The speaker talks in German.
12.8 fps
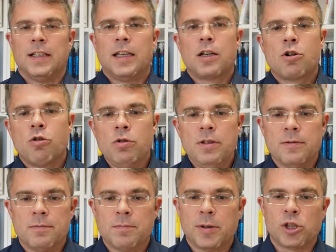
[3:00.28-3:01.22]
Die
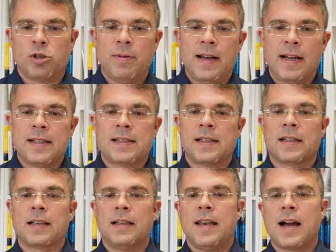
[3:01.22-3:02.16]
Kunden beschweren
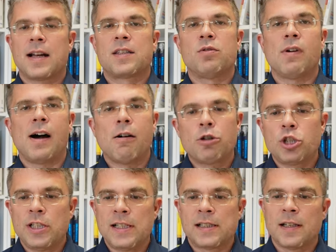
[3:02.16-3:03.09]
sich nahezu
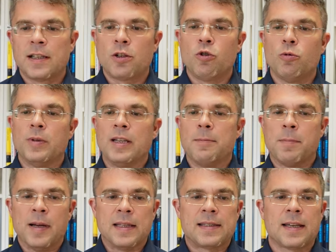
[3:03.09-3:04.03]
ausschließlich über die
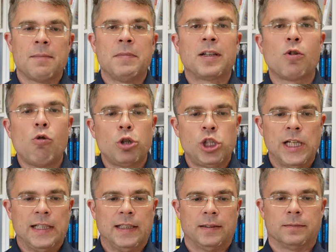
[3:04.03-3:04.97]
Pizza mit
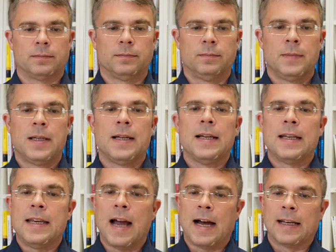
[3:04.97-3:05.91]
Rohschinken.
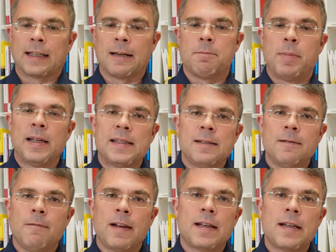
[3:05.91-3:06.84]
Die anderen
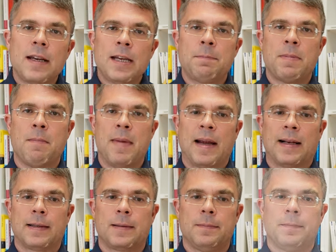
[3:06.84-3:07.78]
Pizzen werden nicht
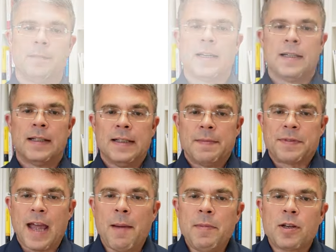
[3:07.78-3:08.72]
bemängelt.
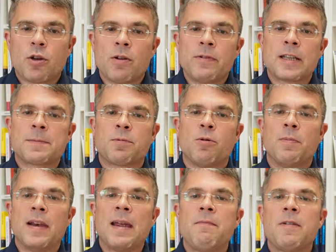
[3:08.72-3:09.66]
Damit können wir das
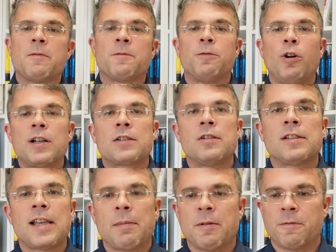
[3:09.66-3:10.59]
Problem wie folgt
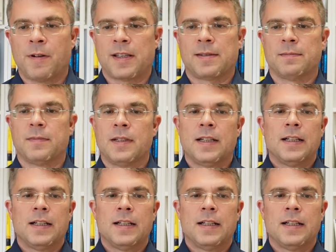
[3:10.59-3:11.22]
zusammenfassen.